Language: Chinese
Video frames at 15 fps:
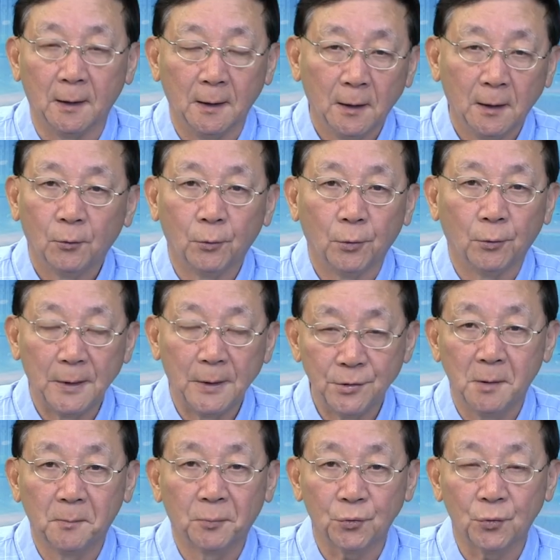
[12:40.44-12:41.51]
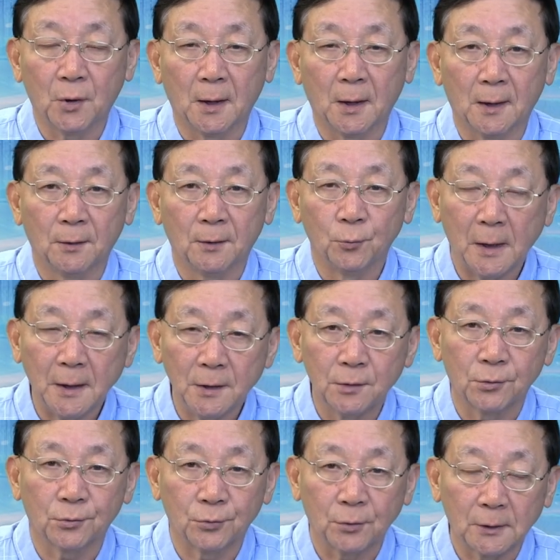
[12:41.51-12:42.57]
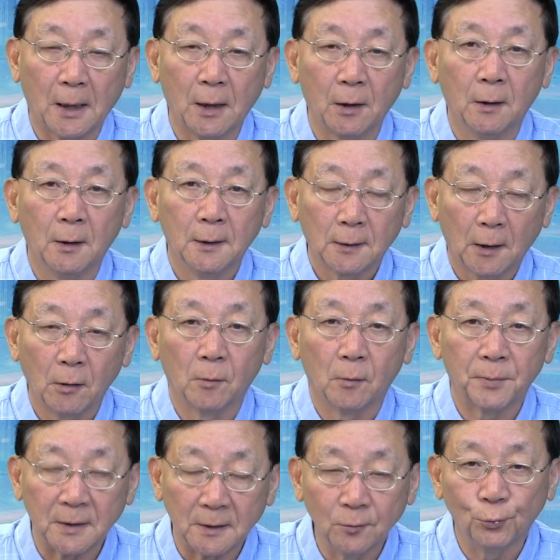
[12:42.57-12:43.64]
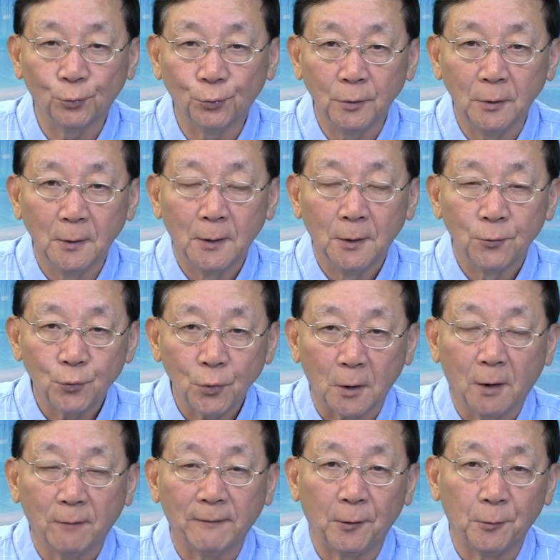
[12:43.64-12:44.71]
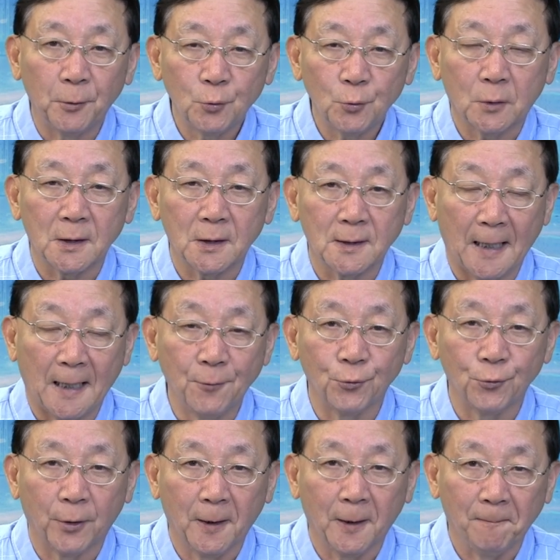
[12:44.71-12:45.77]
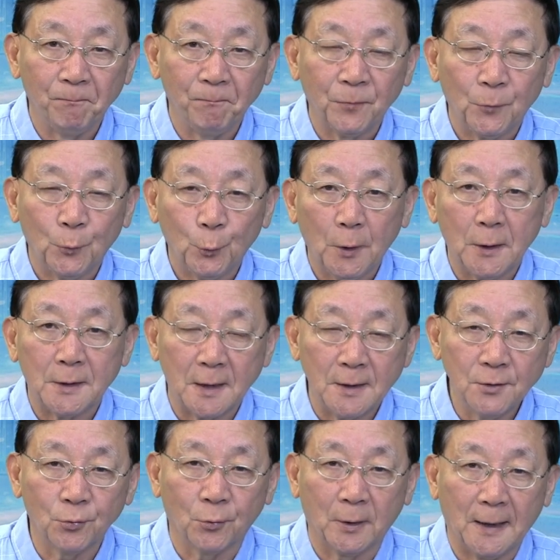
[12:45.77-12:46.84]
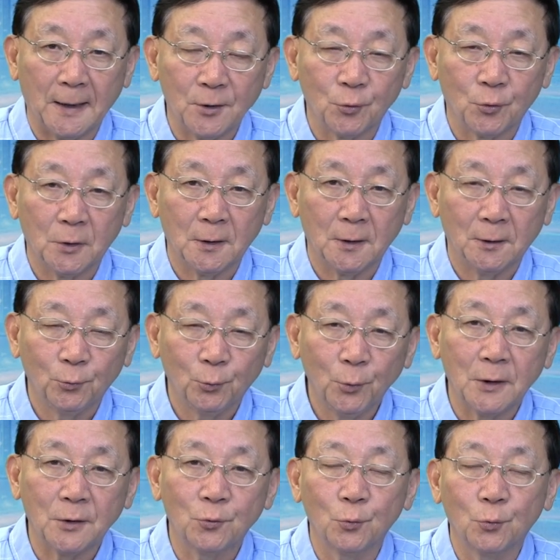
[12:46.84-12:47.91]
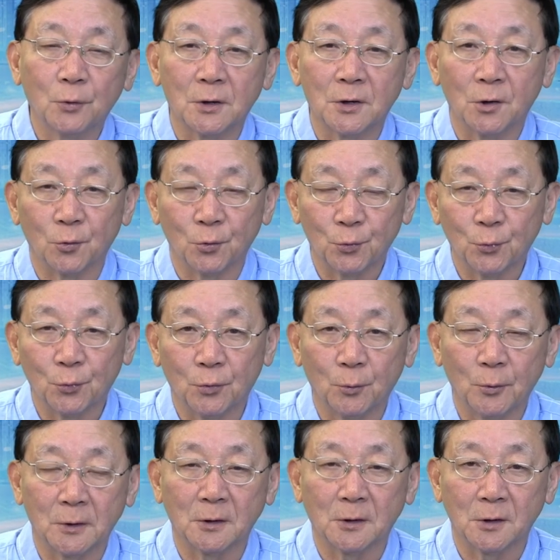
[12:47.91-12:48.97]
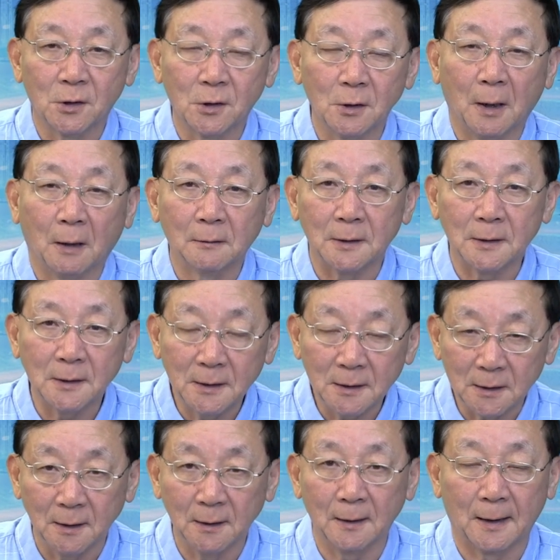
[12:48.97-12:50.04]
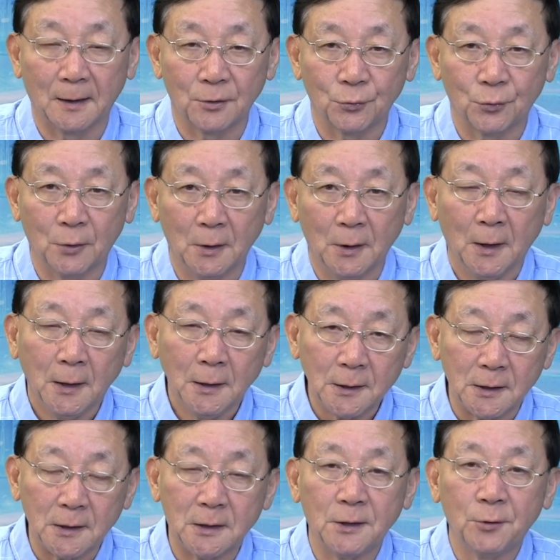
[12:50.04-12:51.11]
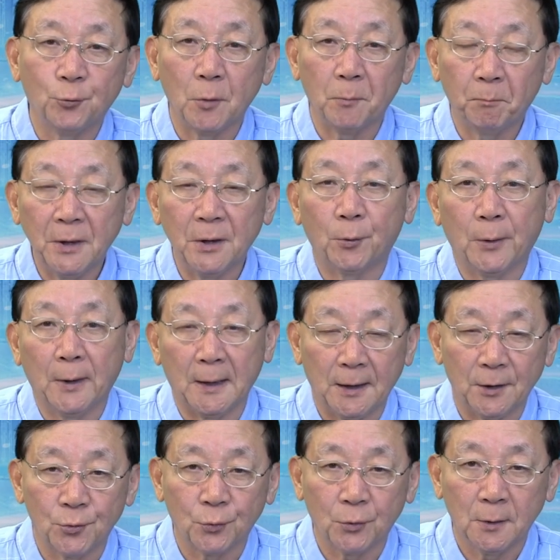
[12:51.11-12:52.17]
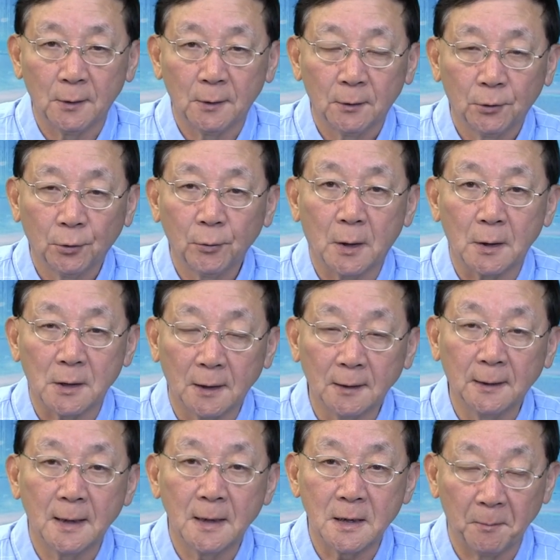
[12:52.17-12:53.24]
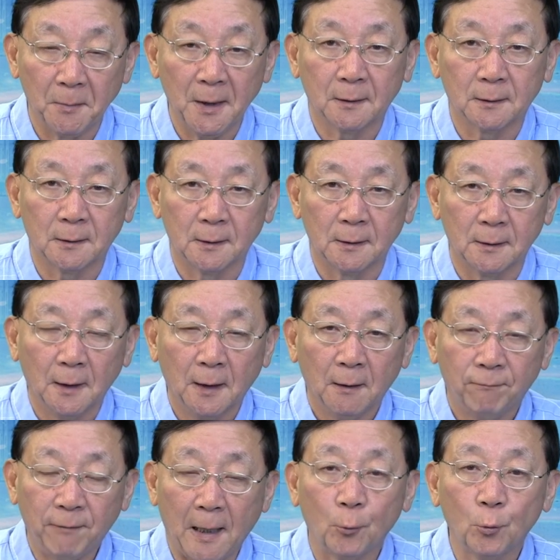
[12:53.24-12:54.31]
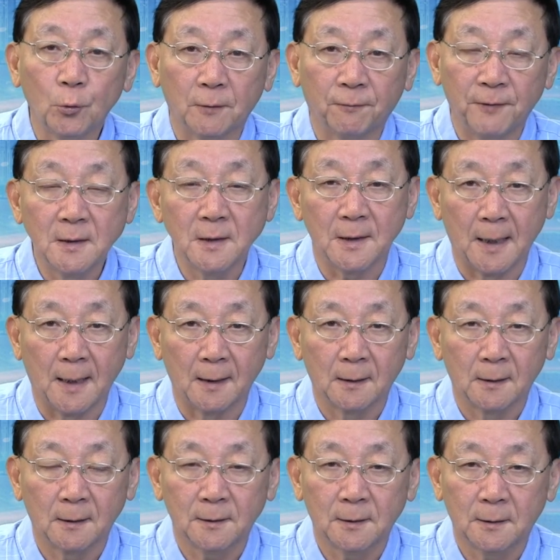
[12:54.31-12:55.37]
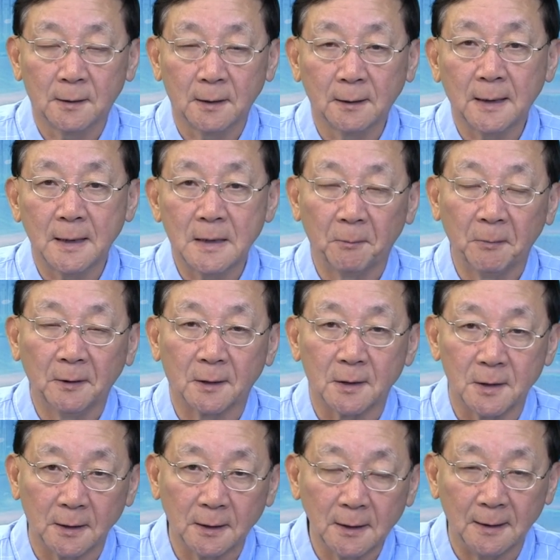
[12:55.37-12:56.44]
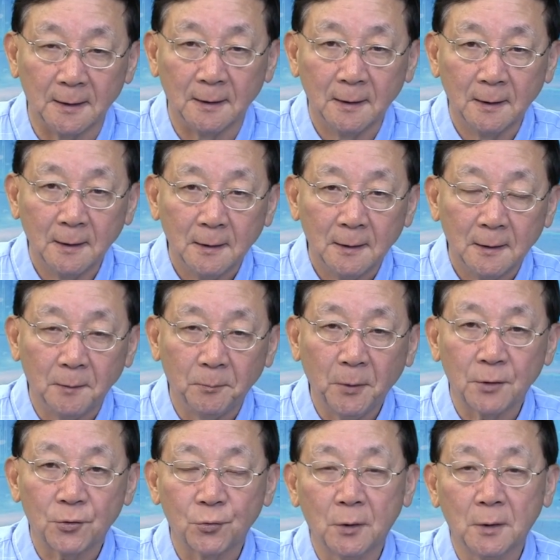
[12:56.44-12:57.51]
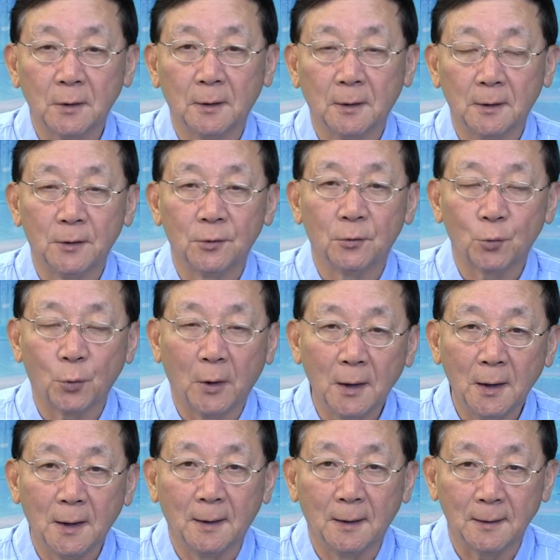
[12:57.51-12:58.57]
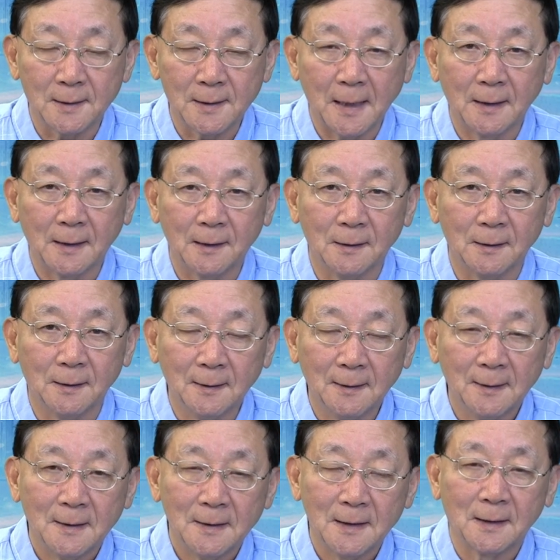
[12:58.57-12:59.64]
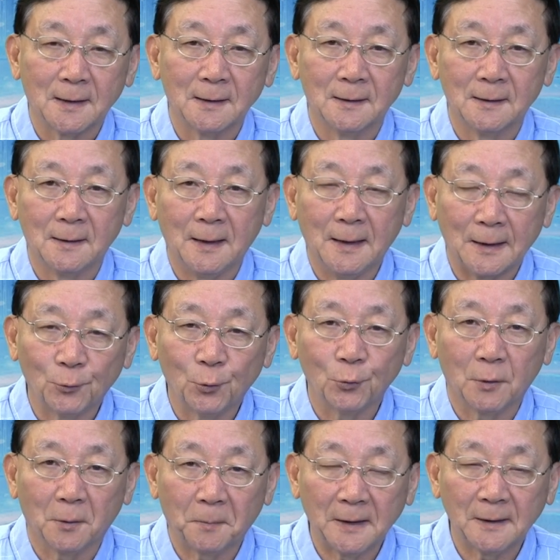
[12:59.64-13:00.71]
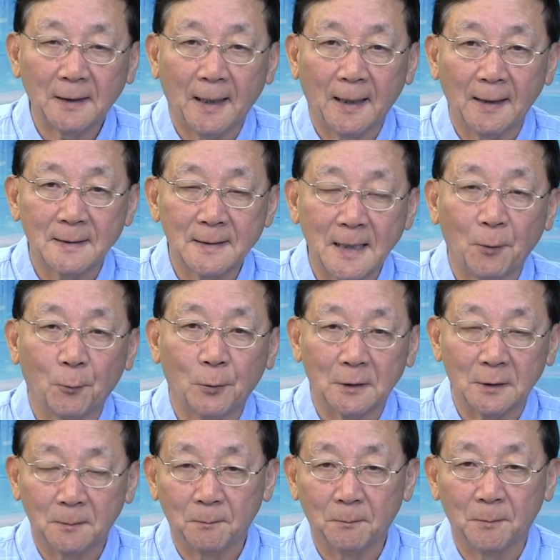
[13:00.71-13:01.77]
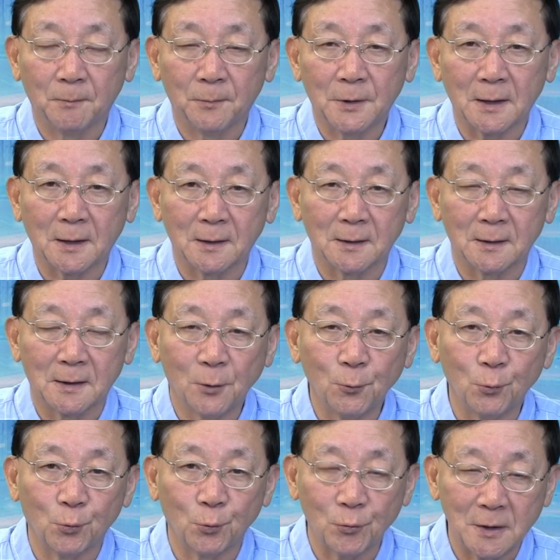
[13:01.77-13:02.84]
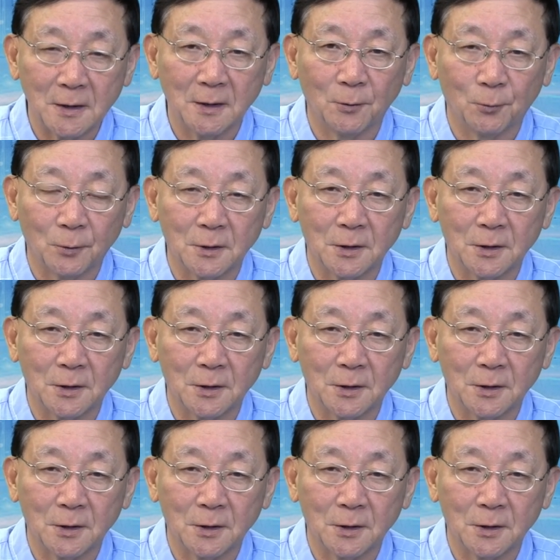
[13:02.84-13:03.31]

我完全不做了。原因就是说，他他要评估最高法院做这个裁决。对诊所来说，对做手术或者是治疗的医生来说，以及对病患来说，都要承担什么样的法律的风险和承担什么样的责任？你不要说你存了三个这个冷冻的胚胎在我的这个生育中心，我收